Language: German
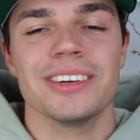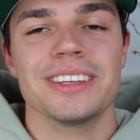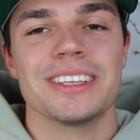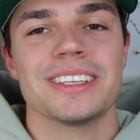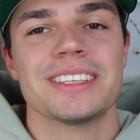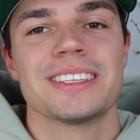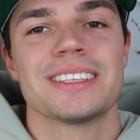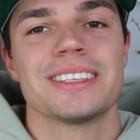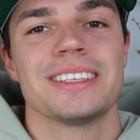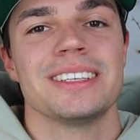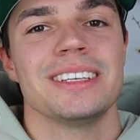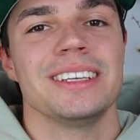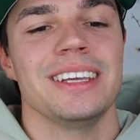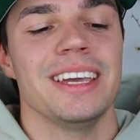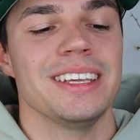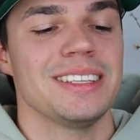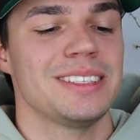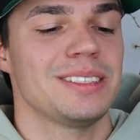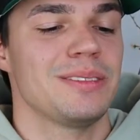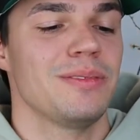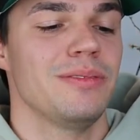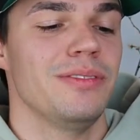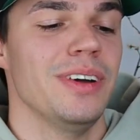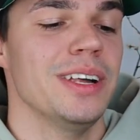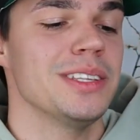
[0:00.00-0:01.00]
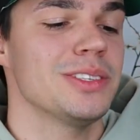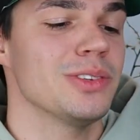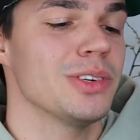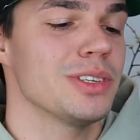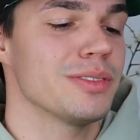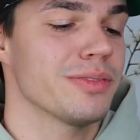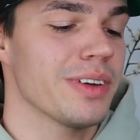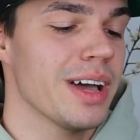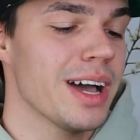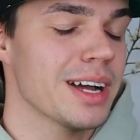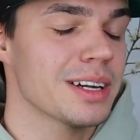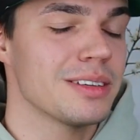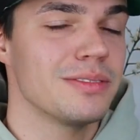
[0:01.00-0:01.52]
Und yes, falls ihr euch
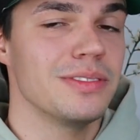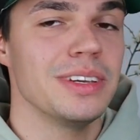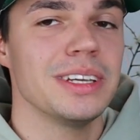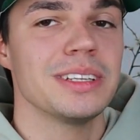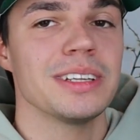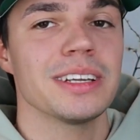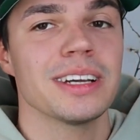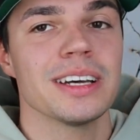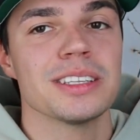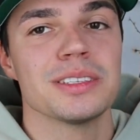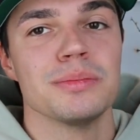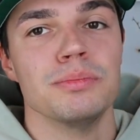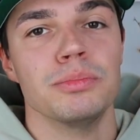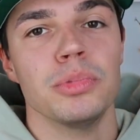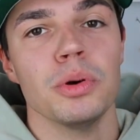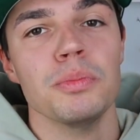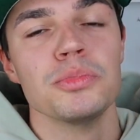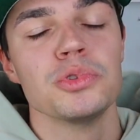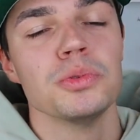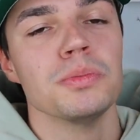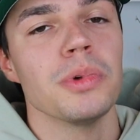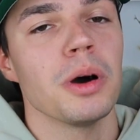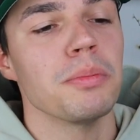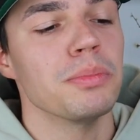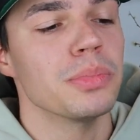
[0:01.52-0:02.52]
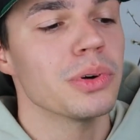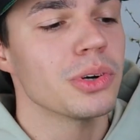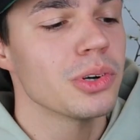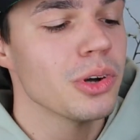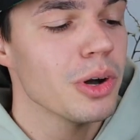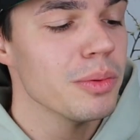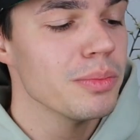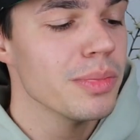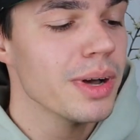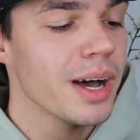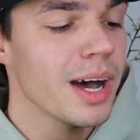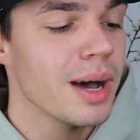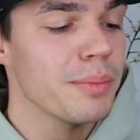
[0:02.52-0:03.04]
fragt, wie ich den ganzen Bums überhaupt
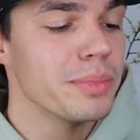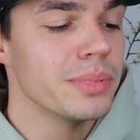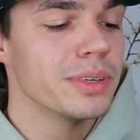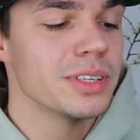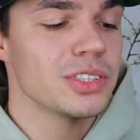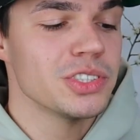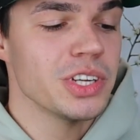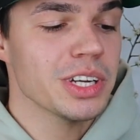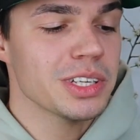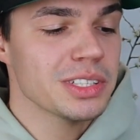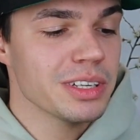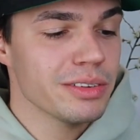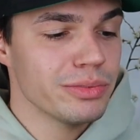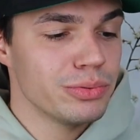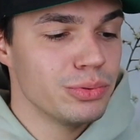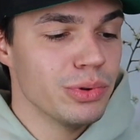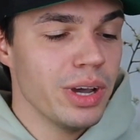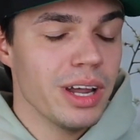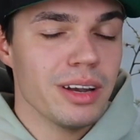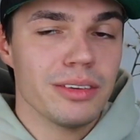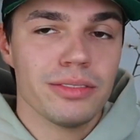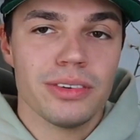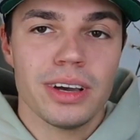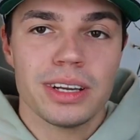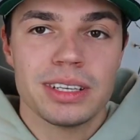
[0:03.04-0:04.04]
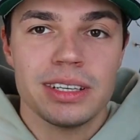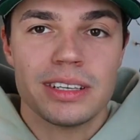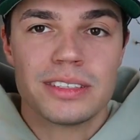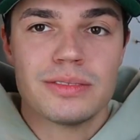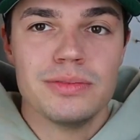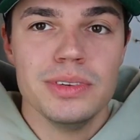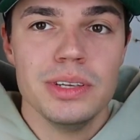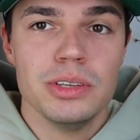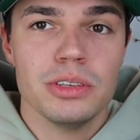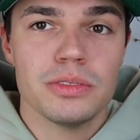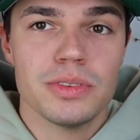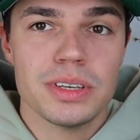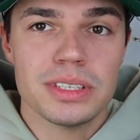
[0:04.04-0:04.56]
bekommen habe, checkt dafür einfach das
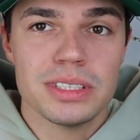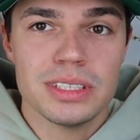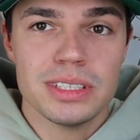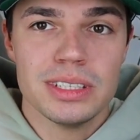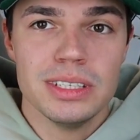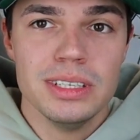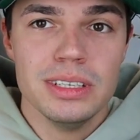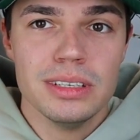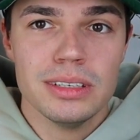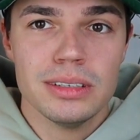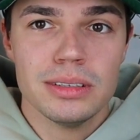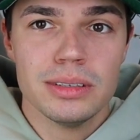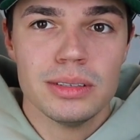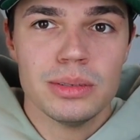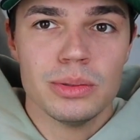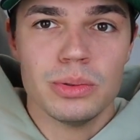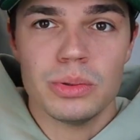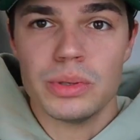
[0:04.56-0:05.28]
Video, was ich hier